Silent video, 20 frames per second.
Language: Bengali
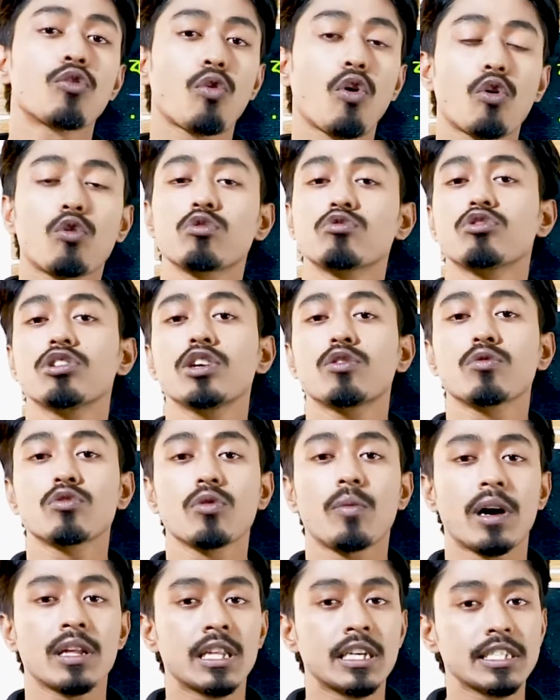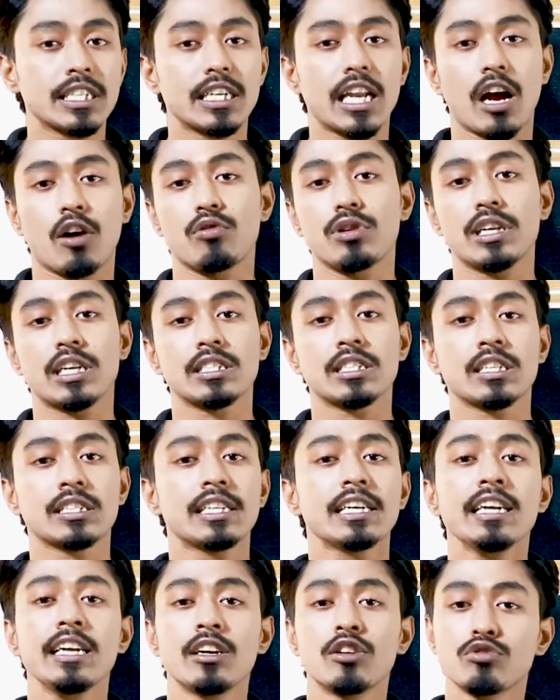কখনোই কোনো বাংলাদেশের নাগরিকের
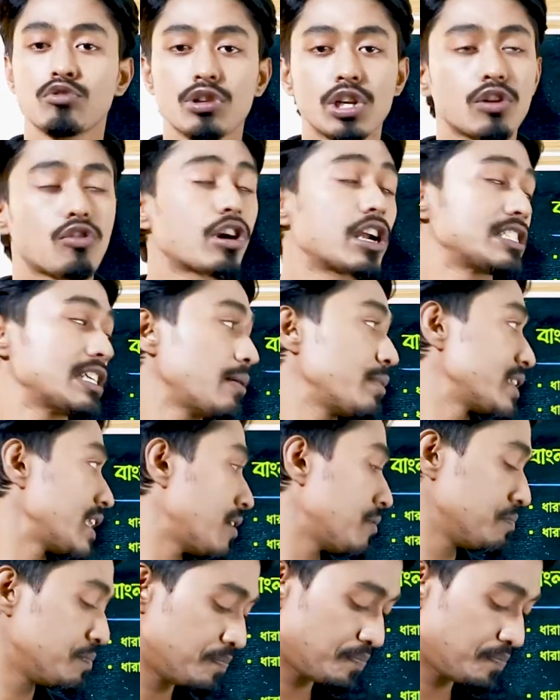সাথে তৈরি করা যাবে না